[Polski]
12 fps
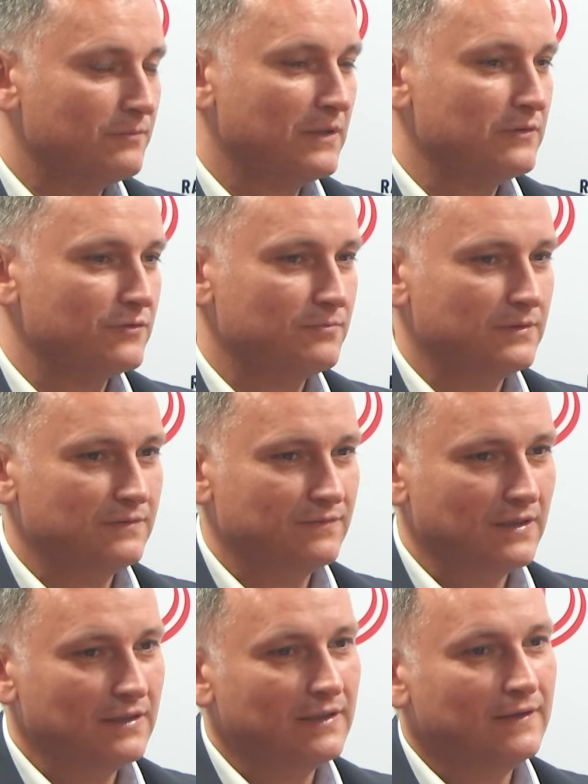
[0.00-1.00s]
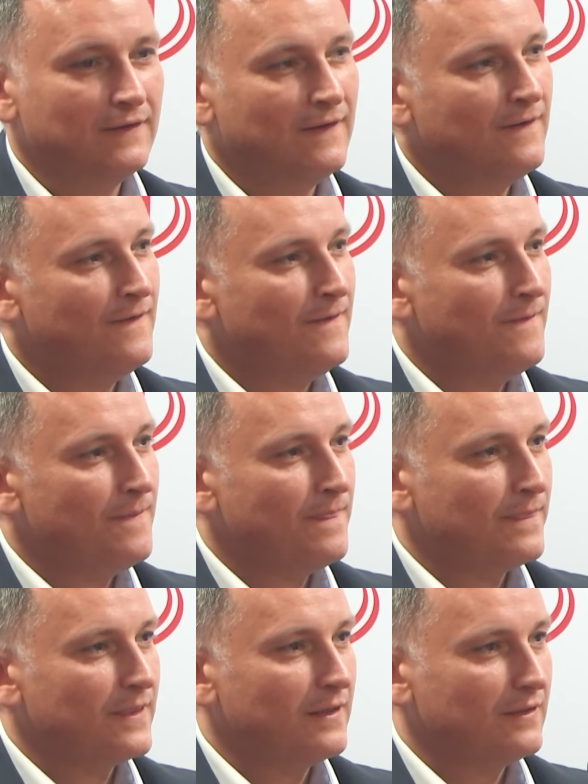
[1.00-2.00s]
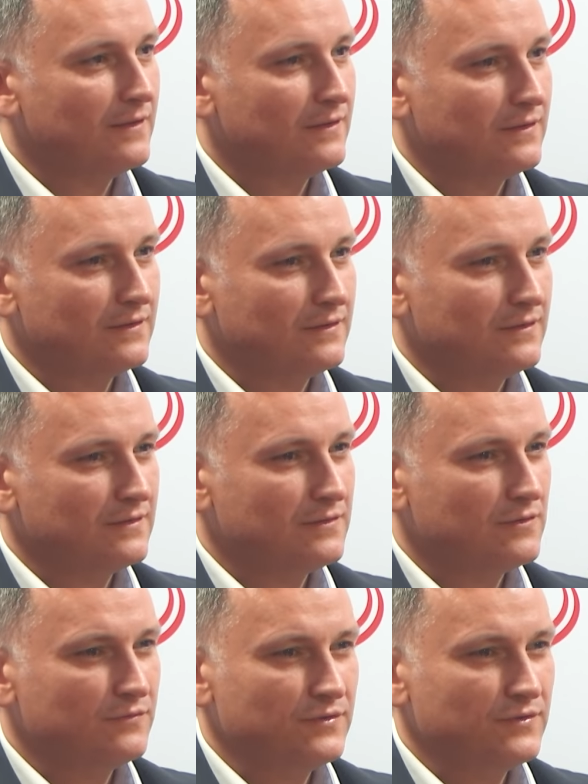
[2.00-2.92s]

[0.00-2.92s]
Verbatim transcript: nie ma już zbyt wiele. Y,